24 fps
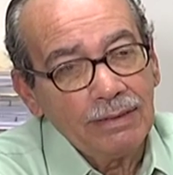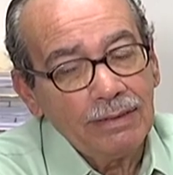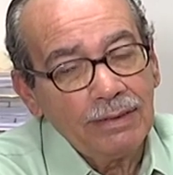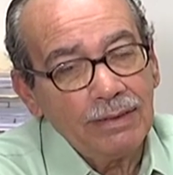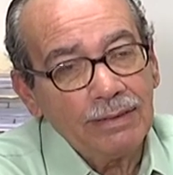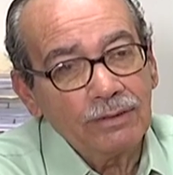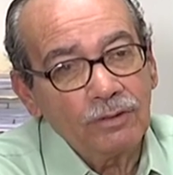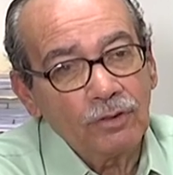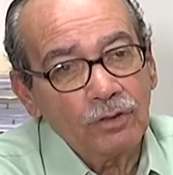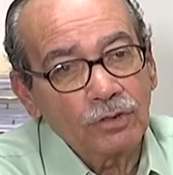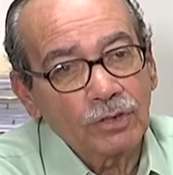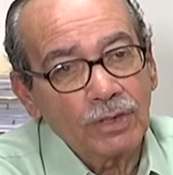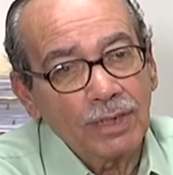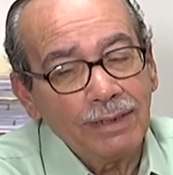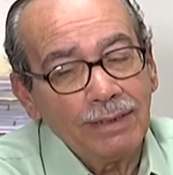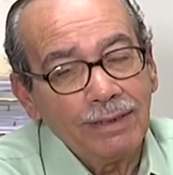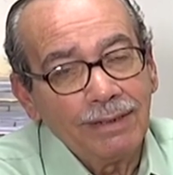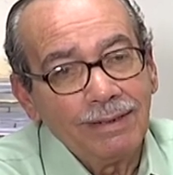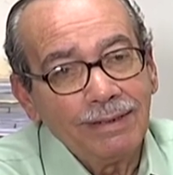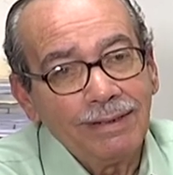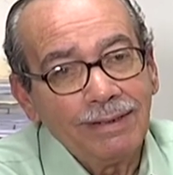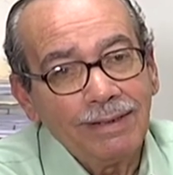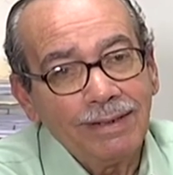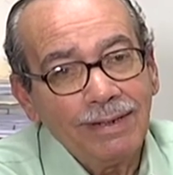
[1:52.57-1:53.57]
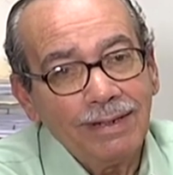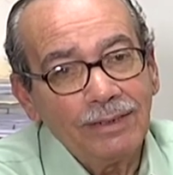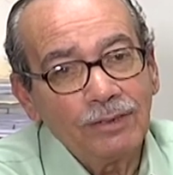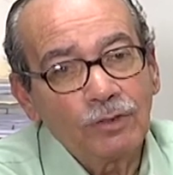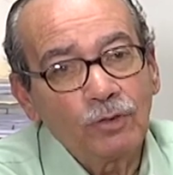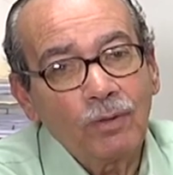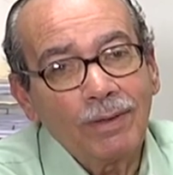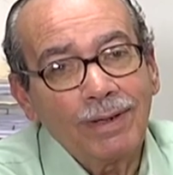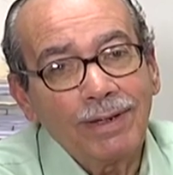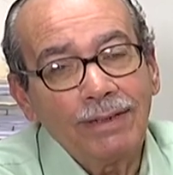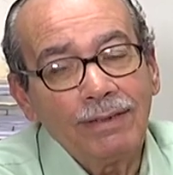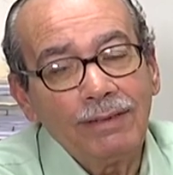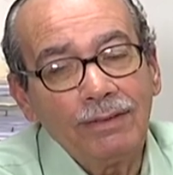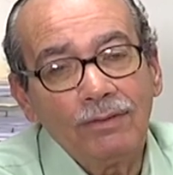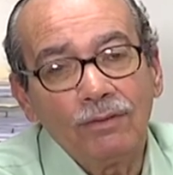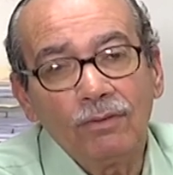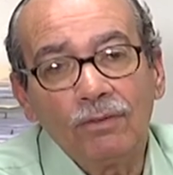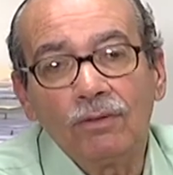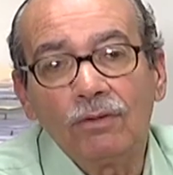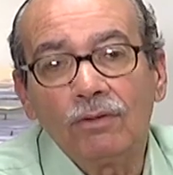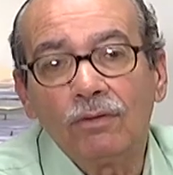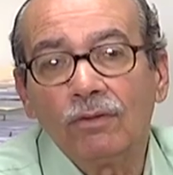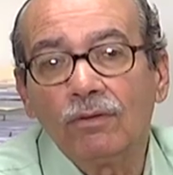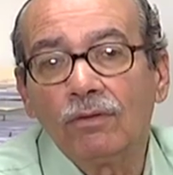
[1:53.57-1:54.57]
Y entonces eso ha
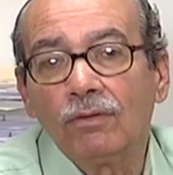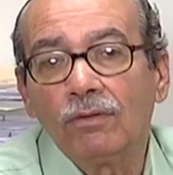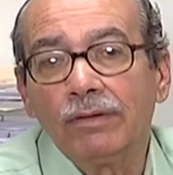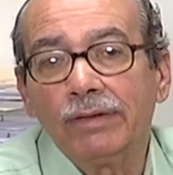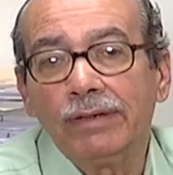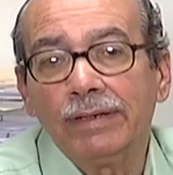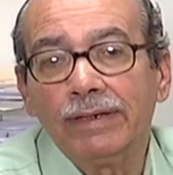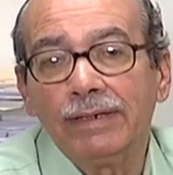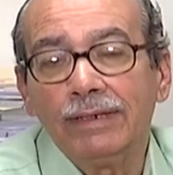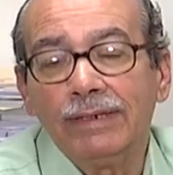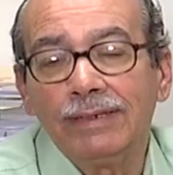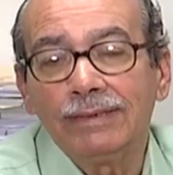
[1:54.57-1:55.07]
ido eh,